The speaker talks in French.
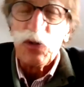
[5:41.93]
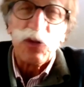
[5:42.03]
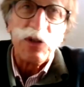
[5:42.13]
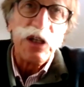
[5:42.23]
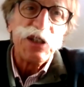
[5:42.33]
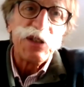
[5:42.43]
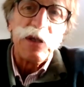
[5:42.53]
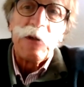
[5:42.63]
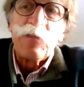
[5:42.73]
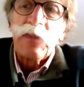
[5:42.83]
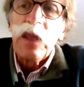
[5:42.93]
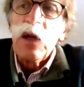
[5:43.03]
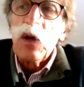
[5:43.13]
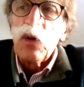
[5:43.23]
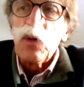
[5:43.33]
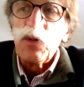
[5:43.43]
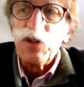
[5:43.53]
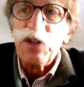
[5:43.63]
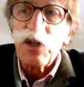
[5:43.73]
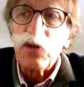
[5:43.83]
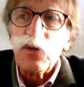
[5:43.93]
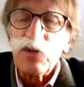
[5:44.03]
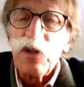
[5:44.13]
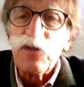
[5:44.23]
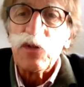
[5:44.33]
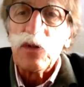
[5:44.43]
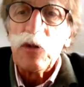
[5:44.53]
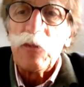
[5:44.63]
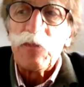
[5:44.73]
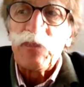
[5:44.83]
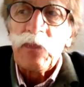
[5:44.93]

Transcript: journalisme, une idée que nous avions